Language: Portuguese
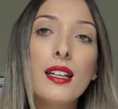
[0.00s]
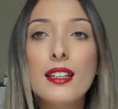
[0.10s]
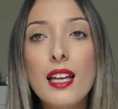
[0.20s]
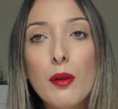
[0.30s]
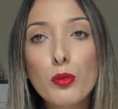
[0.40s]

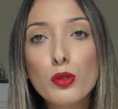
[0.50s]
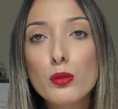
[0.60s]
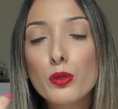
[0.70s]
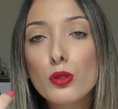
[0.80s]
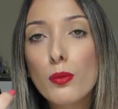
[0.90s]
E é
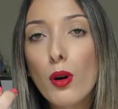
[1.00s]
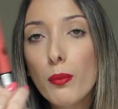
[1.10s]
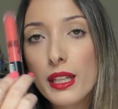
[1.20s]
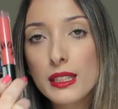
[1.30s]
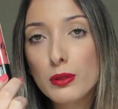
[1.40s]
muito, muito bom
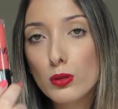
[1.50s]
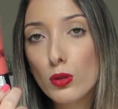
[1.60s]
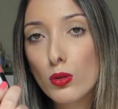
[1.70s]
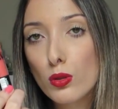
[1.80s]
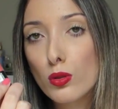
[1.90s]
mesmo.
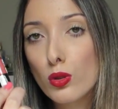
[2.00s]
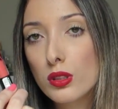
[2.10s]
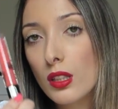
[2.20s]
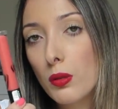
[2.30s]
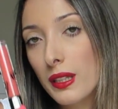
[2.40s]
Tô
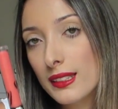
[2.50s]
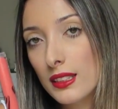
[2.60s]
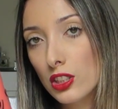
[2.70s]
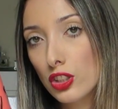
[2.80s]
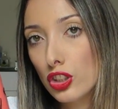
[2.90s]
gostando
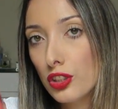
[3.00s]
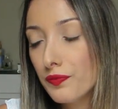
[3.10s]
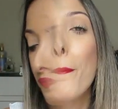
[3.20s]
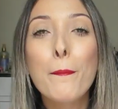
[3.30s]
bastante.